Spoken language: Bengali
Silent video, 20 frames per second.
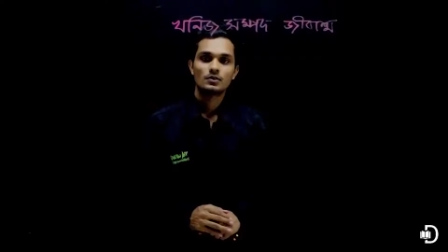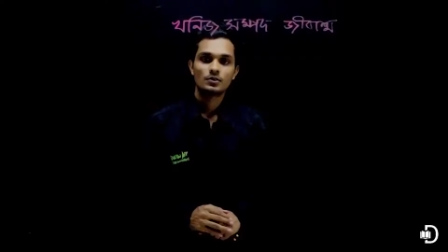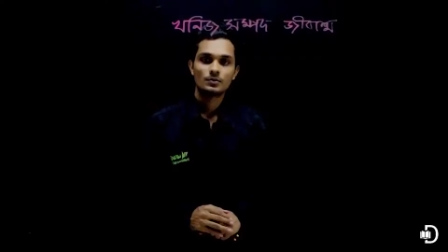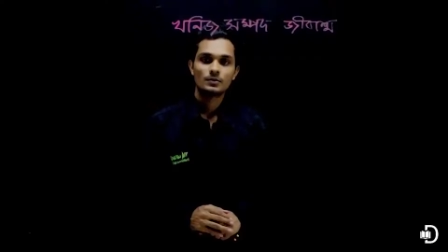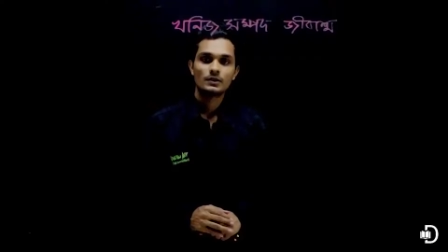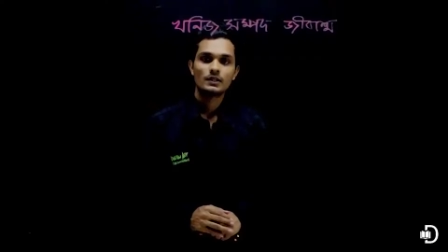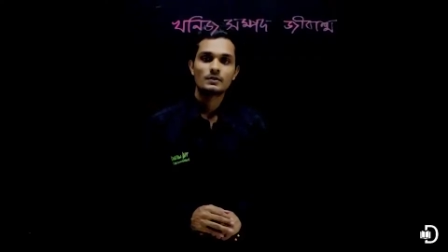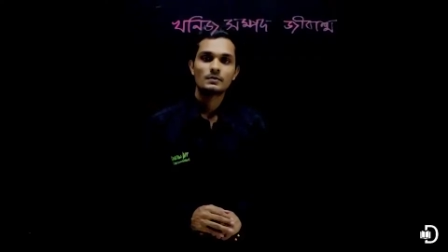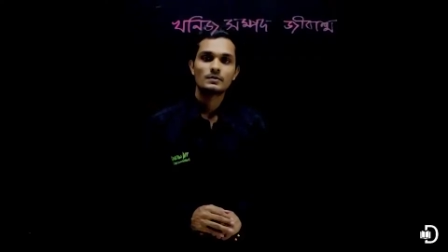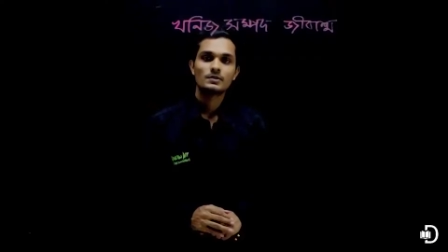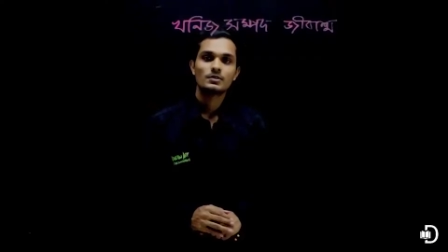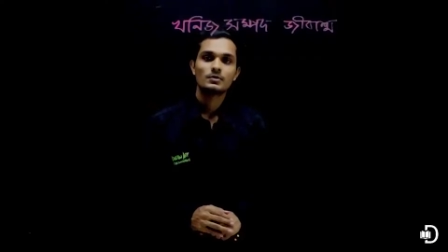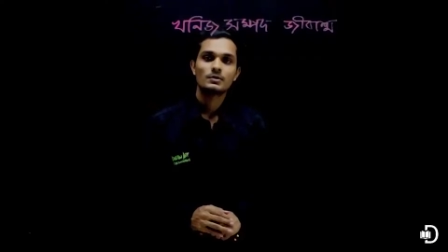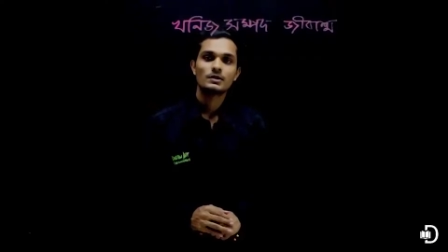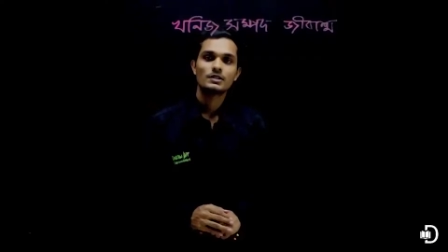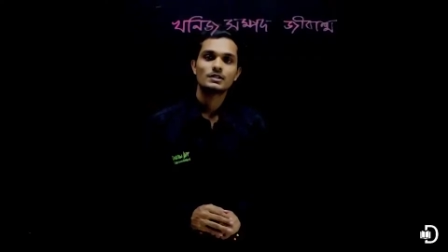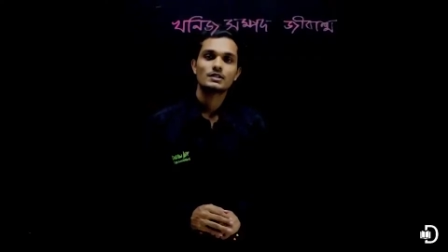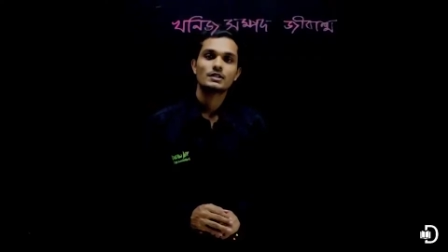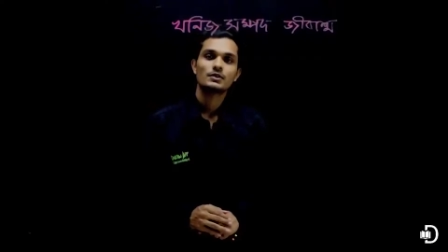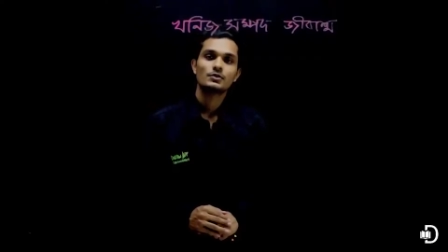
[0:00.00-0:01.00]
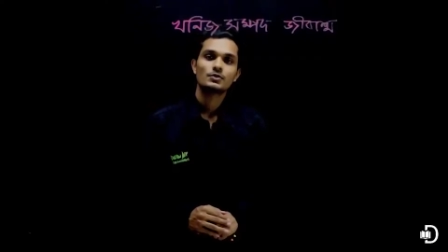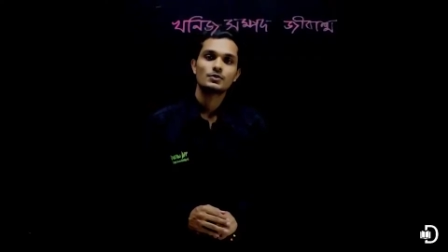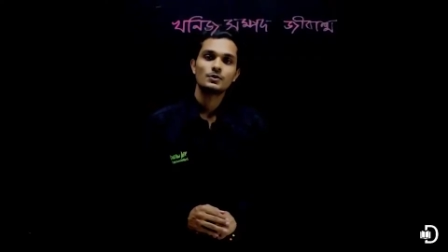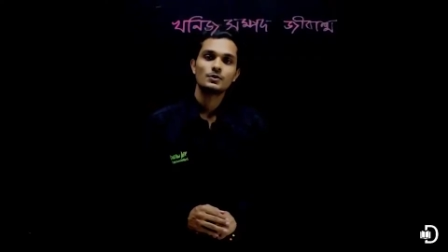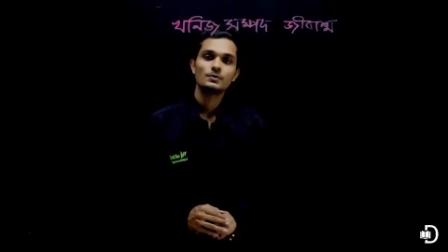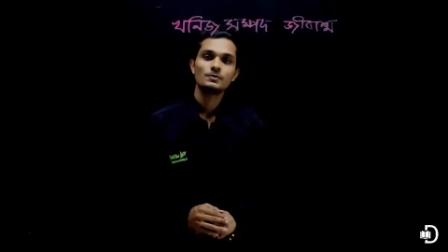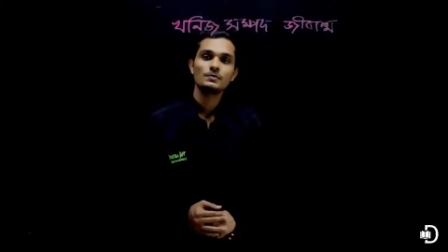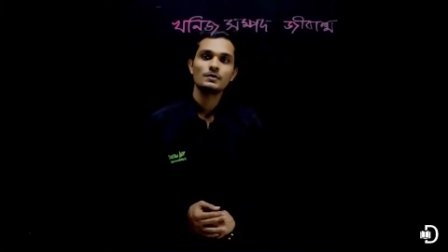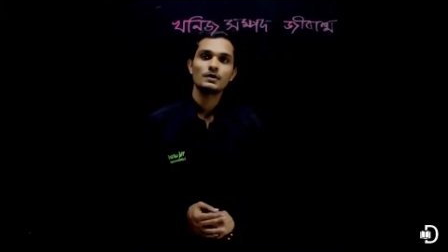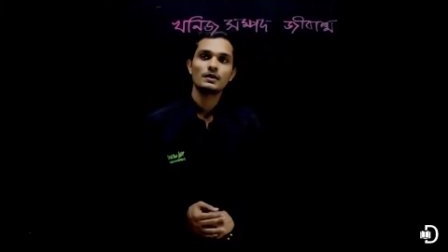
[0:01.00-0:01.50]
দূরবীন অ্যাপে সবাইকে স্বাগতম
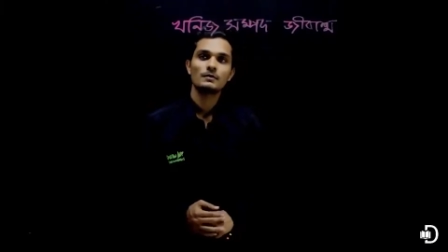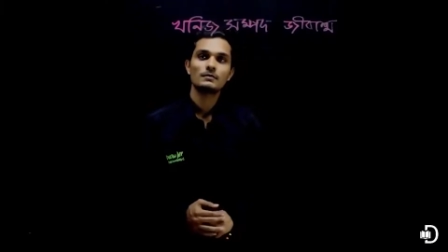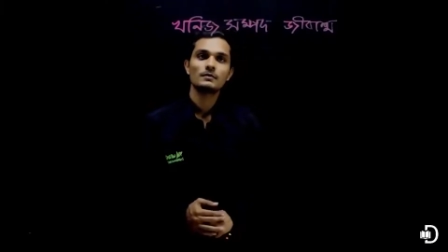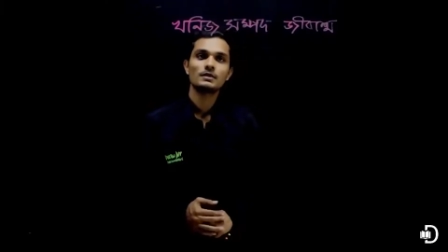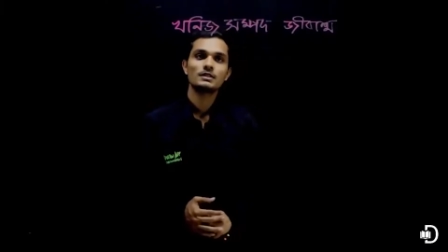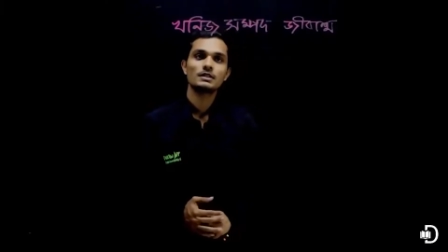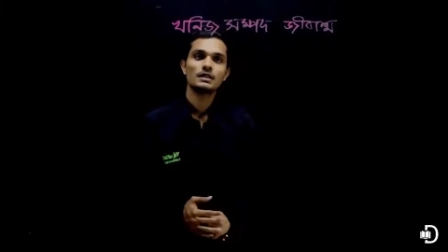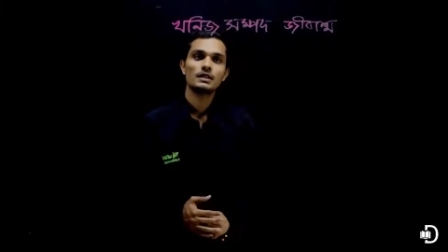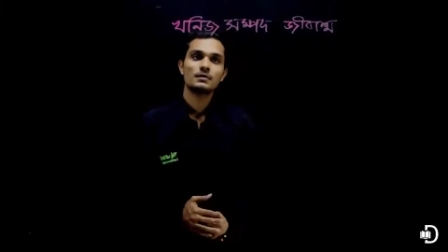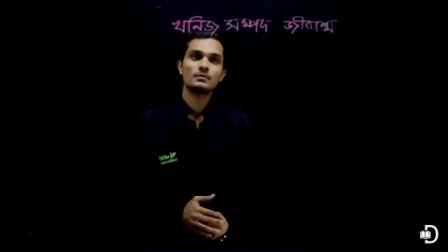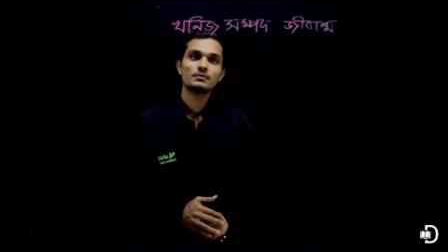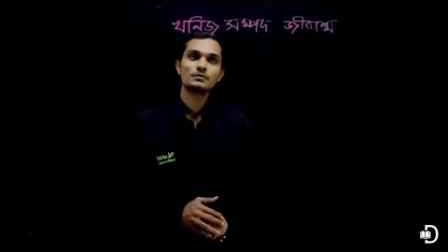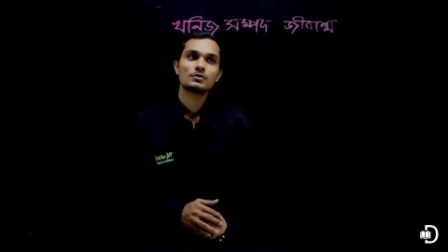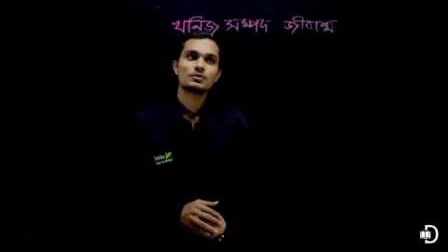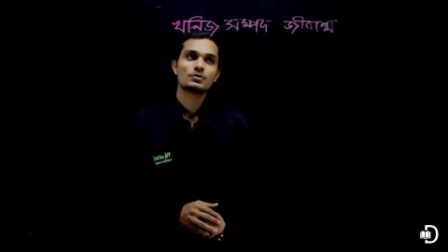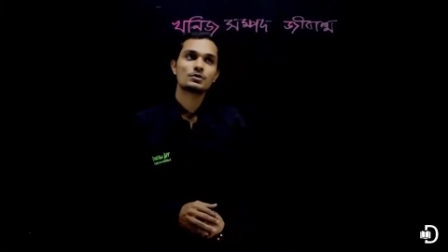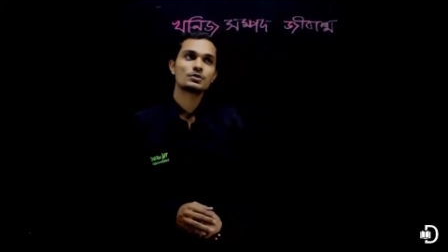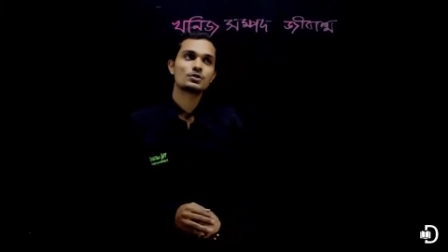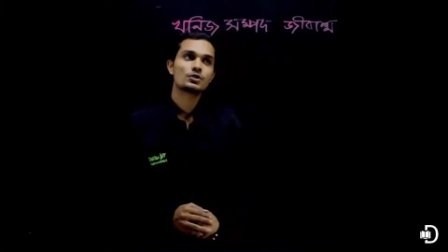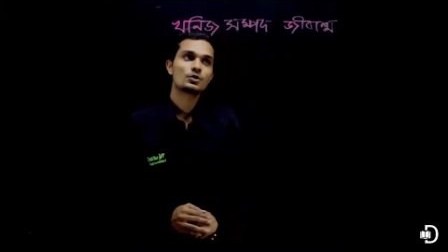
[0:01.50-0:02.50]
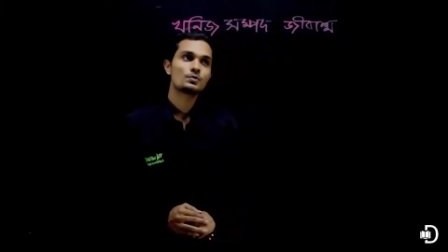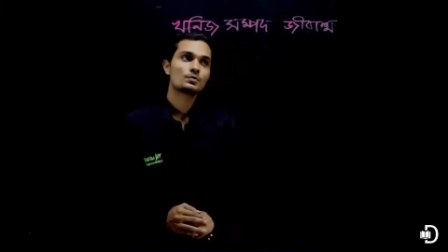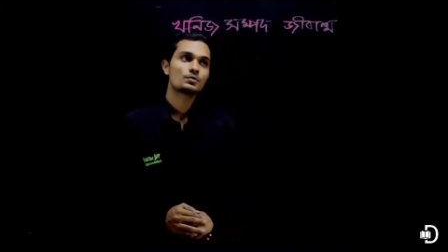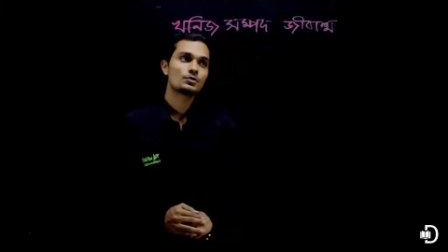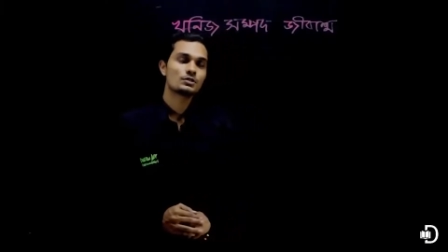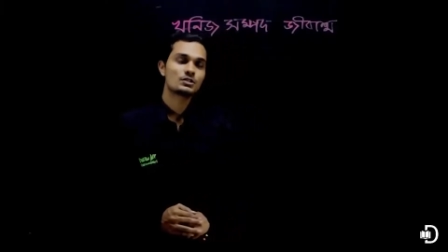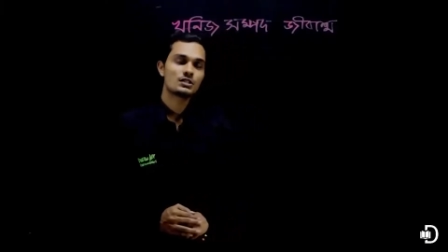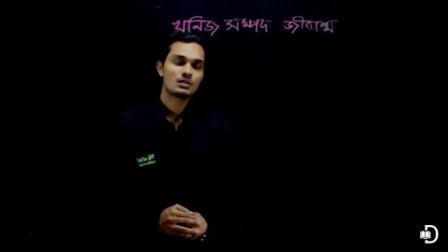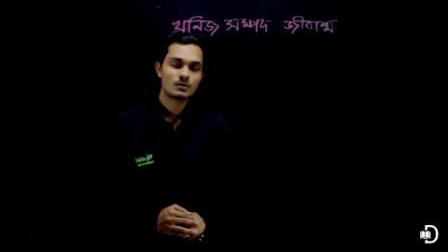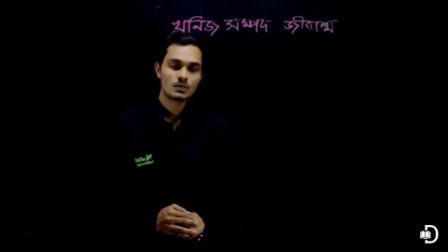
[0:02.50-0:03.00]
আমরা ছিলাম খনিজ সম্পদ
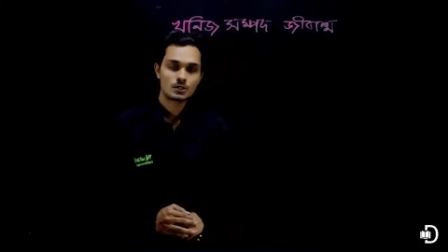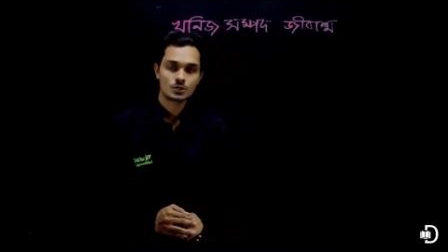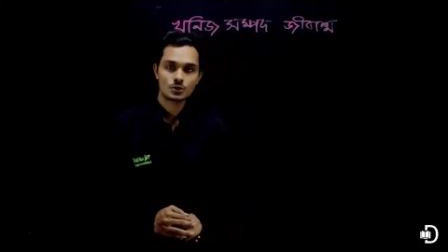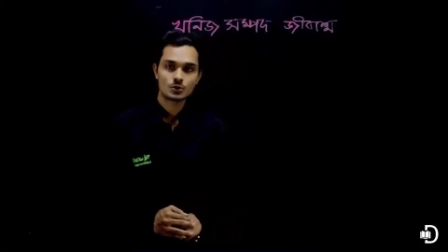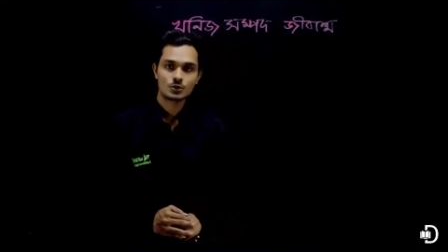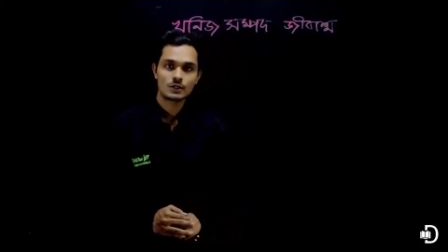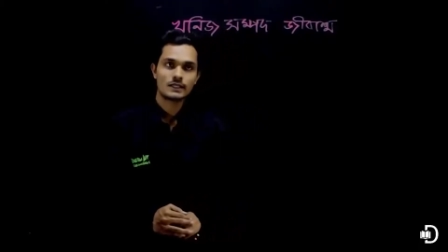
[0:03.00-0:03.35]
জীবাশ্ম